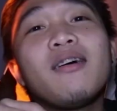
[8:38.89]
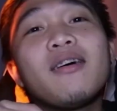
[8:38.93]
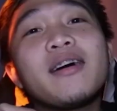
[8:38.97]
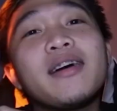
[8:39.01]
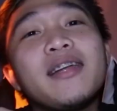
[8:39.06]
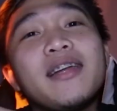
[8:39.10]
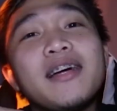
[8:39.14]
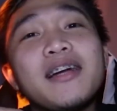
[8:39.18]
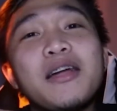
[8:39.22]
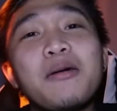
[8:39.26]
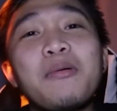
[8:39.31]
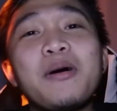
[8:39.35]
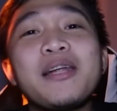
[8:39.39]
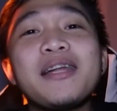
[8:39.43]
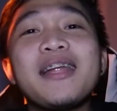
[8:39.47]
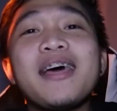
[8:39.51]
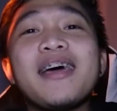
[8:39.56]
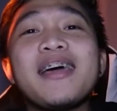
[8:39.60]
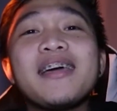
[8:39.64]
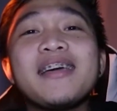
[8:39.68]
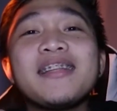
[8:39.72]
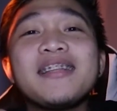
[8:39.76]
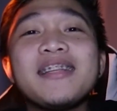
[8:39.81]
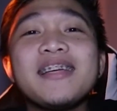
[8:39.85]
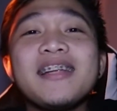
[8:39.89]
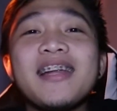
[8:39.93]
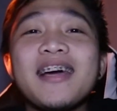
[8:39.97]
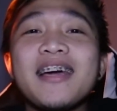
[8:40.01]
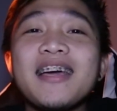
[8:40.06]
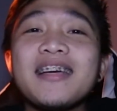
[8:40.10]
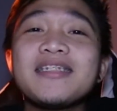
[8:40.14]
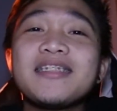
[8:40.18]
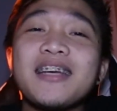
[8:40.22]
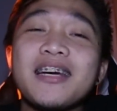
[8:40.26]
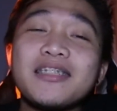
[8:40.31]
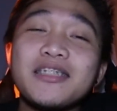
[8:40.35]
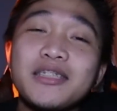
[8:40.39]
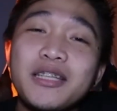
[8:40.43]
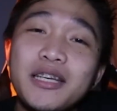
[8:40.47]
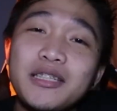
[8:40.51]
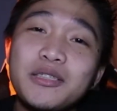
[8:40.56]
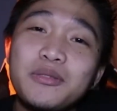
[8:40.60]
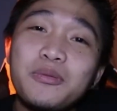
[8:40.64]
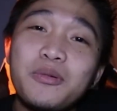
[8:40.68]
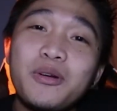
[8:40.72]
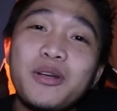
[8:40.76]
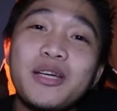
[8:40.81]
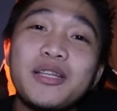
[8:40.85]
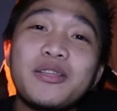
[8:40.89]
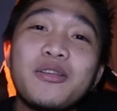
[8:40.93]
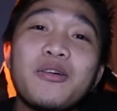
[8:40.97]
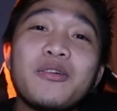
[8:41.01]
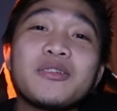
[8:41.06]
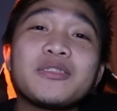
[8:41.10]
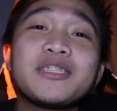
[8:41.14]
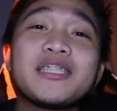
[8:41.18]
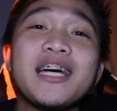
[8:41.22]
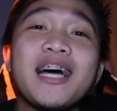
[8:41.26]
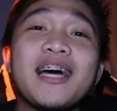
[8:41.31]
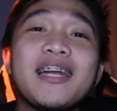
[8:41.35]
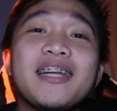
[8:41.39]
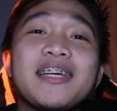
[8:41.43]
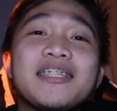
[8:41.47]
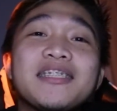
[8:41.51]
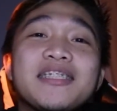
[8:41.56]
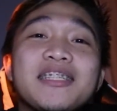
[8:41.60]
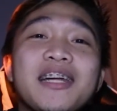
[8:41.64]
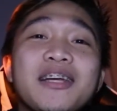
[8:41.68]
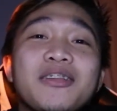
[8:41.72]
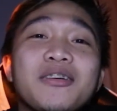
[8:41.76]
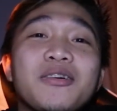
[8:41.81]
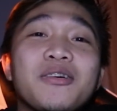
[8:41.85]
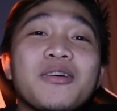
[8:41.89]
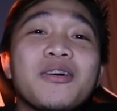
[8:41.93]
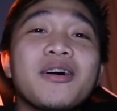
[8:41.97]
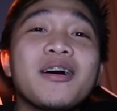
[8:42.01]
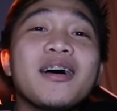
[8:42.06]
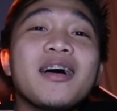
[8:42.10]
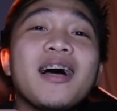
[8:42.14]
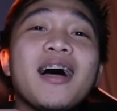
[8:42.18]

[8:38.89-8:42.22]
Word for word: okay lang naman na hindi naging successful itong challenge na to.